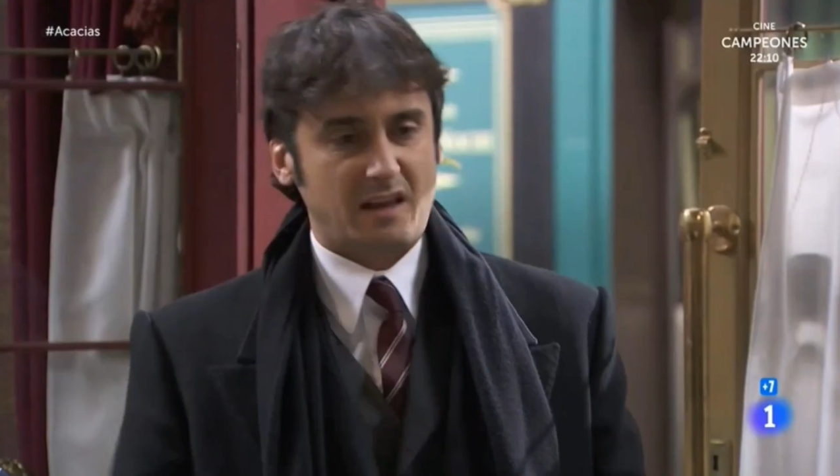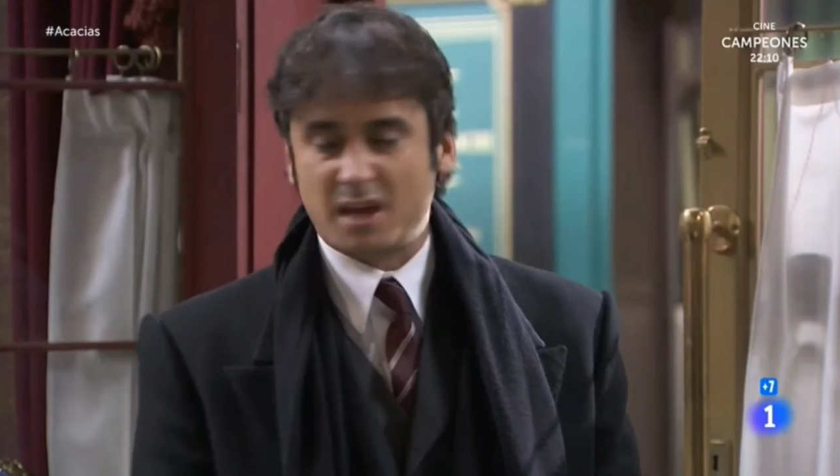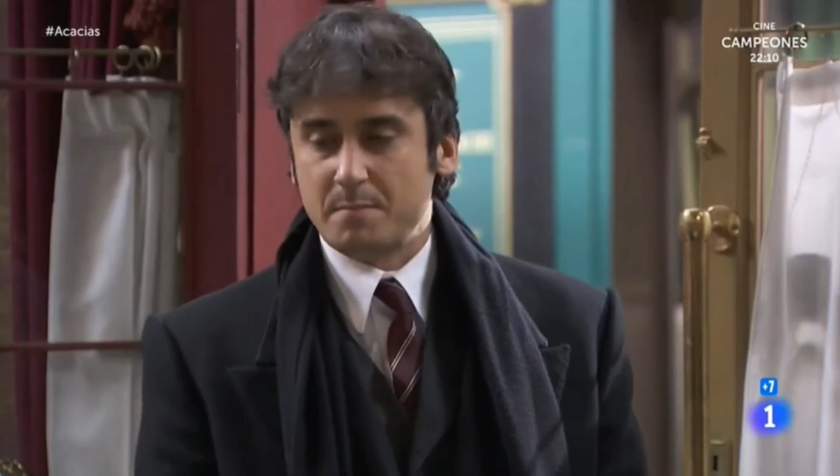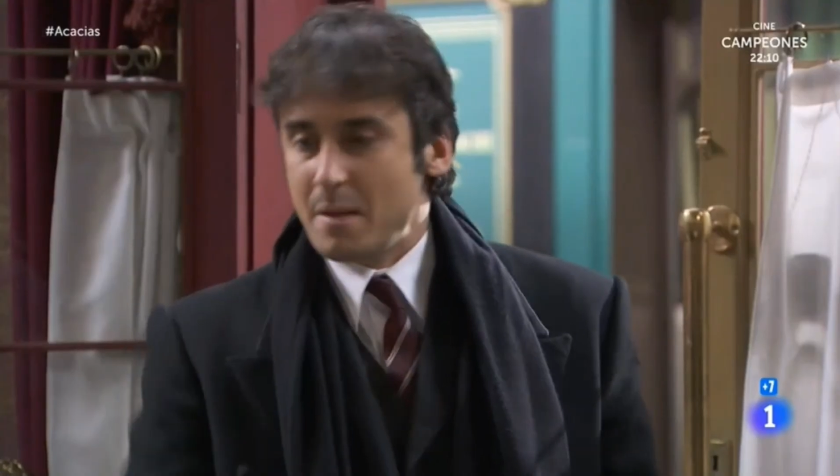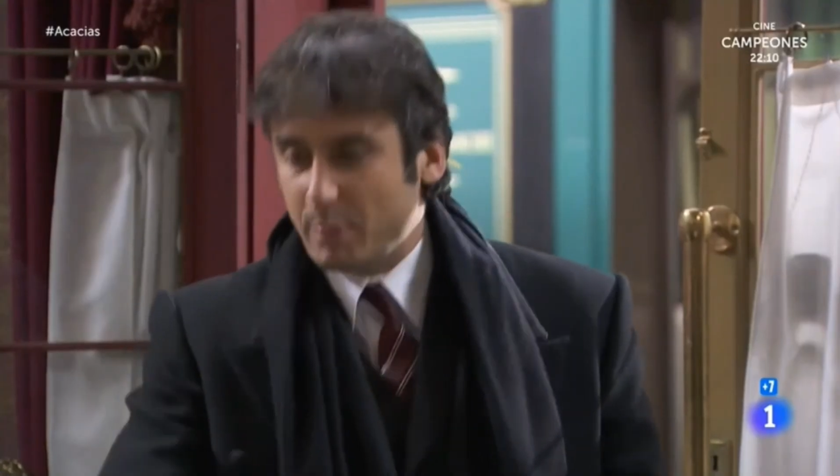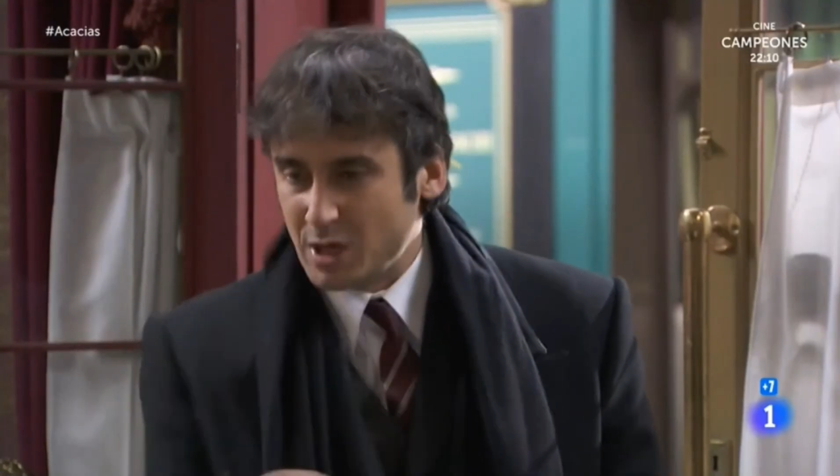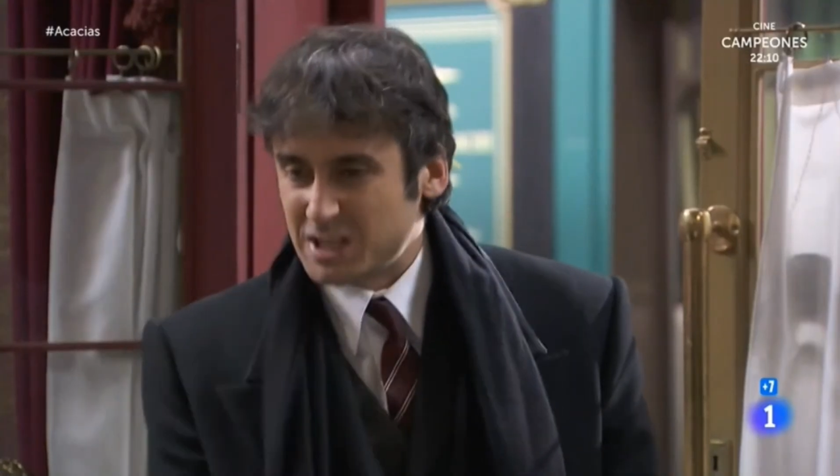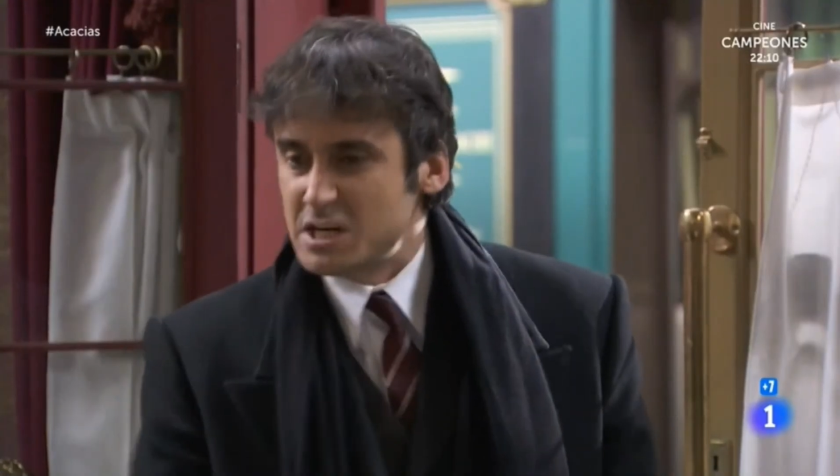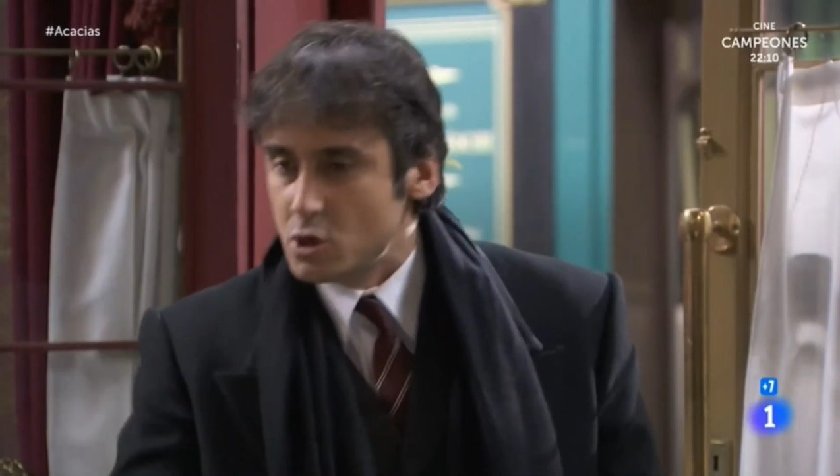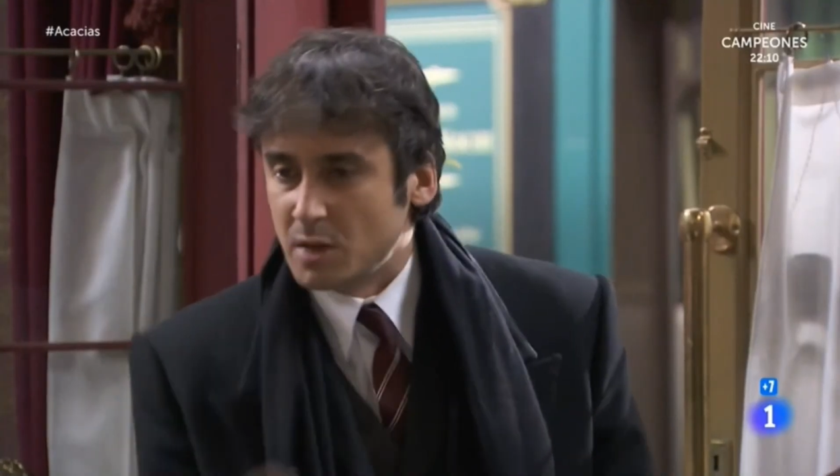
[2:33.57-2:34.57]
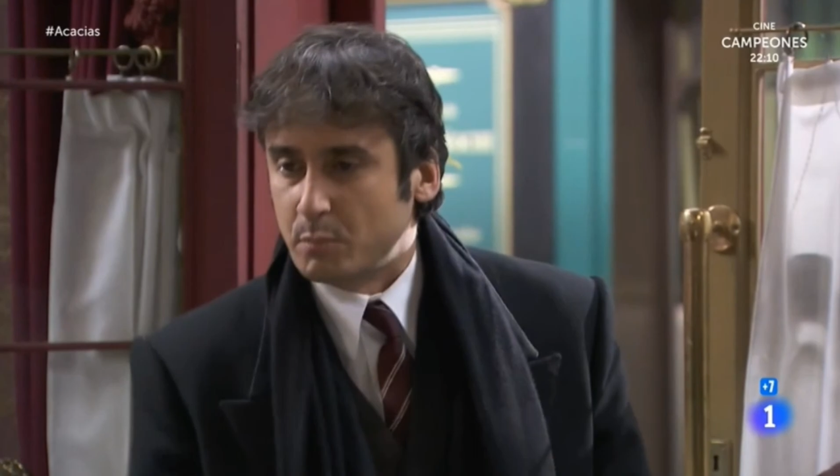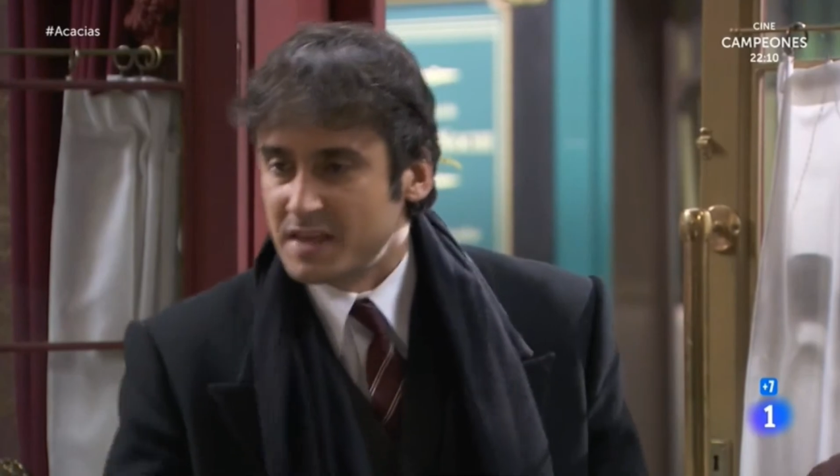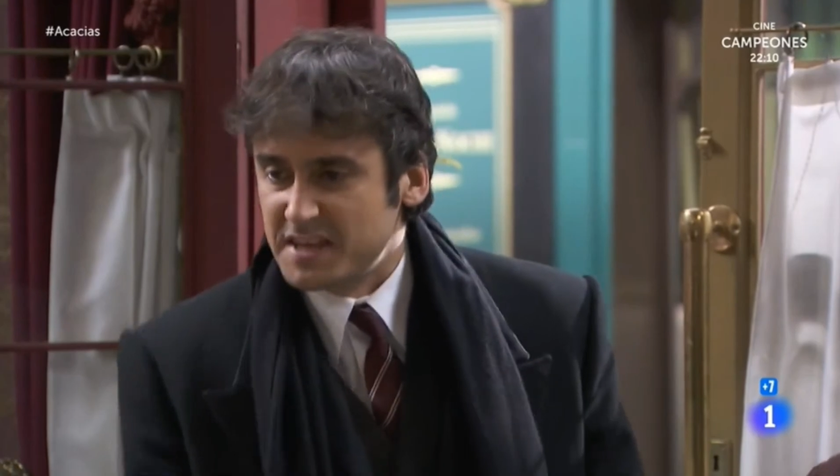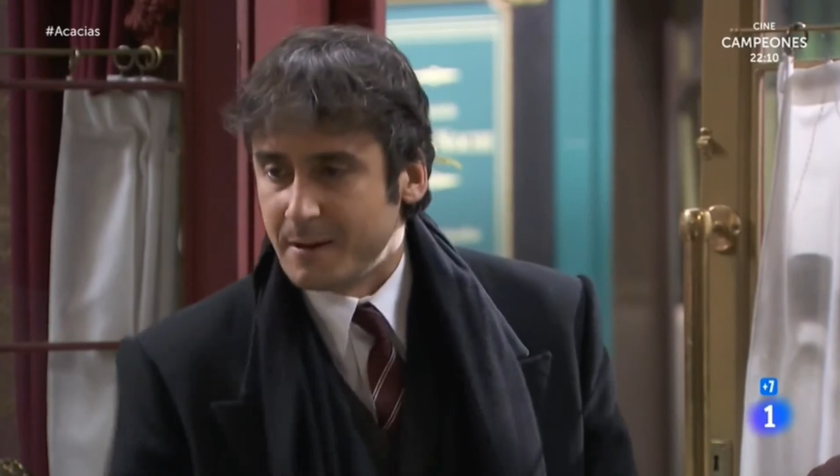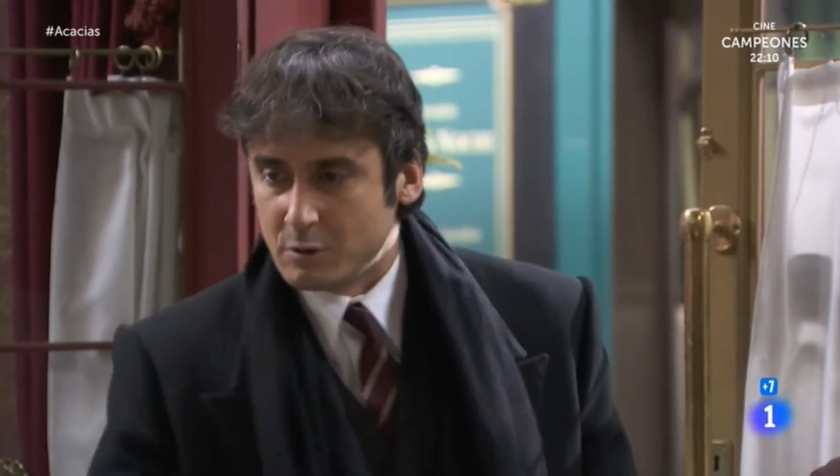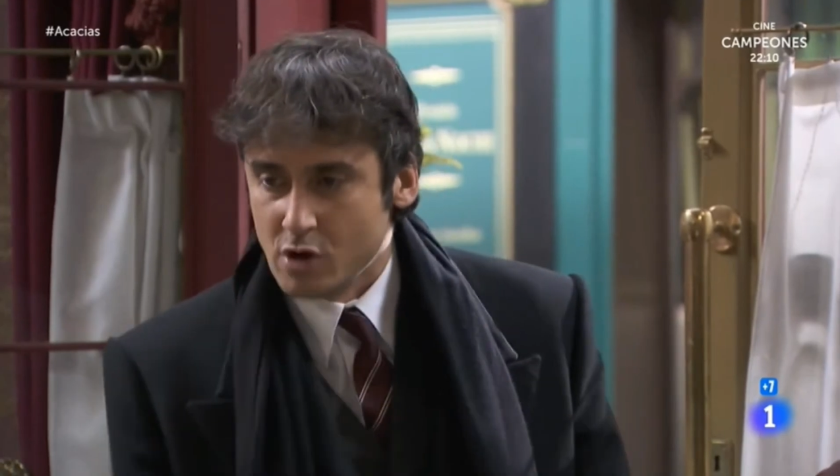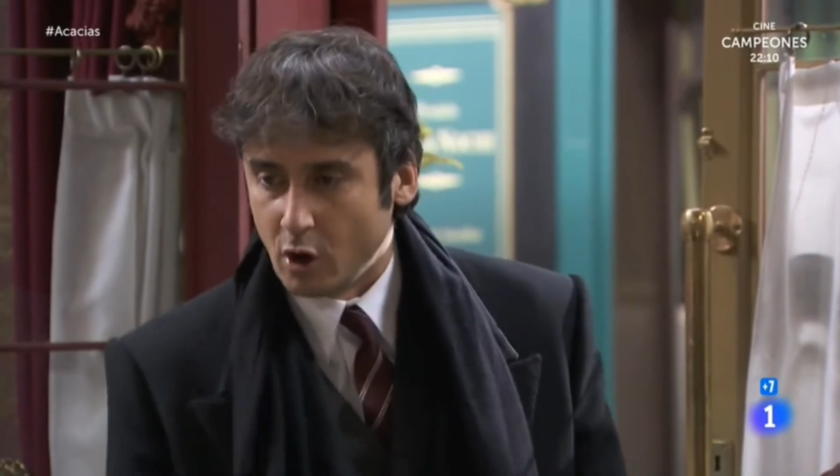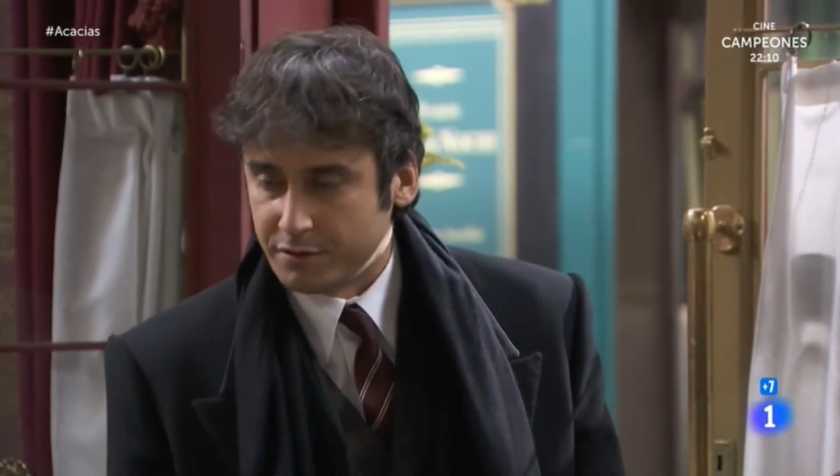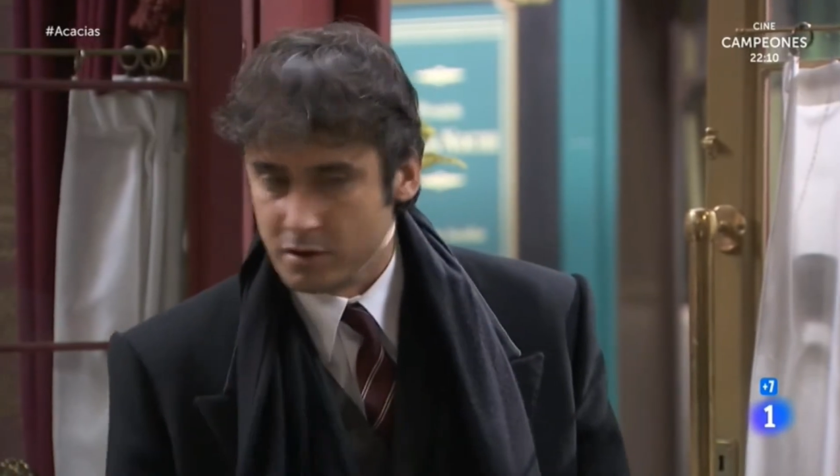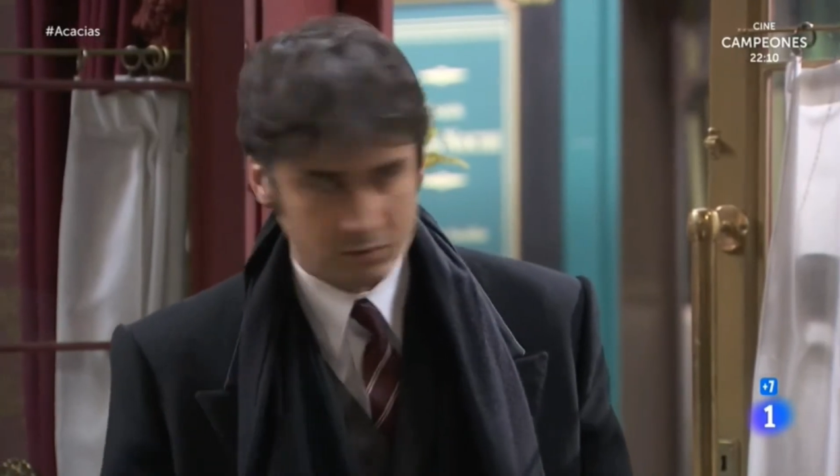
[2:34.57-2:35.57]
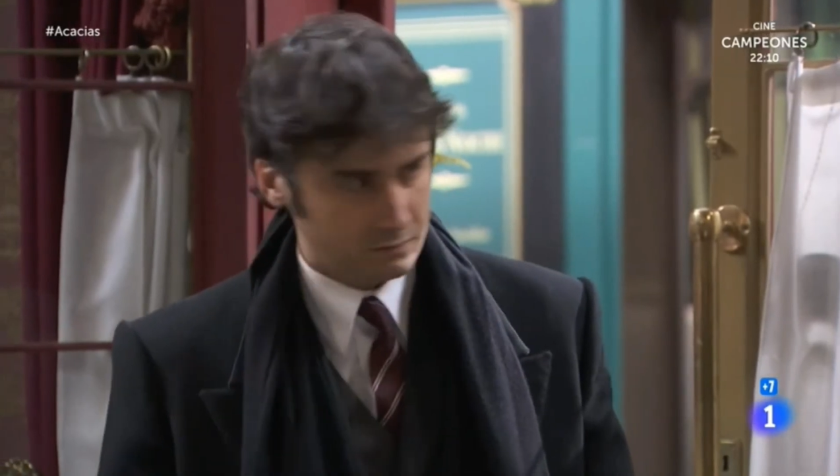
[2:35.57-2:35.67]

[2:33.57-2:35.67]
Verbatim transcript: que hacer, pero así no se puede llevar un negocio.